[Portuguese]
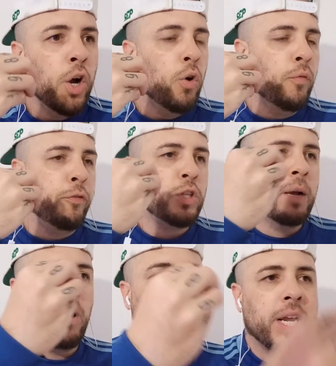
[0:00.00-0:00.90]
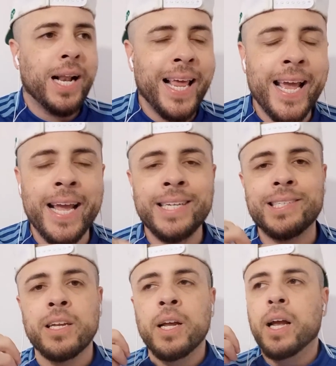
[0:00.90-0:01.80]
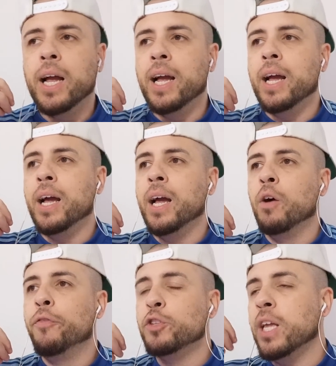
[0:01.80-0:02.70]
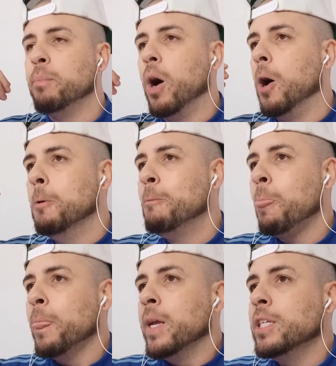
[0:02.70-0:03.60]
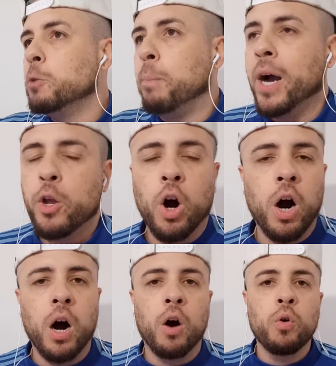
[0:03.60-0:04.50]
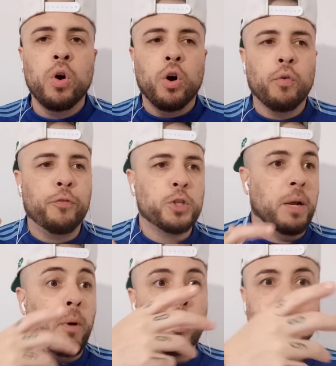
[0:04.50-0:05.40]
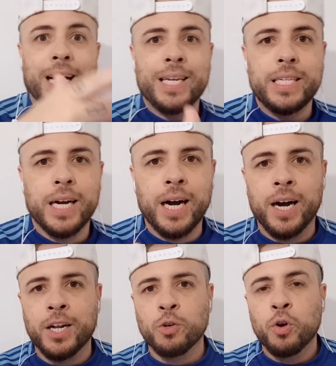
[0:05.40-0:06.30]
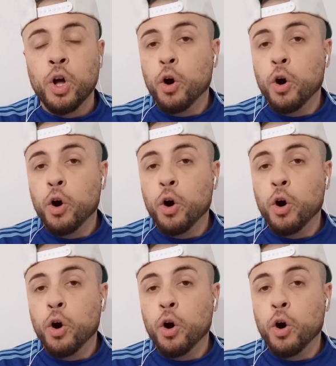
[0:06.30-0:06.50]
Um futebol inglês, é, um futebol espanhol, um futebol italiano,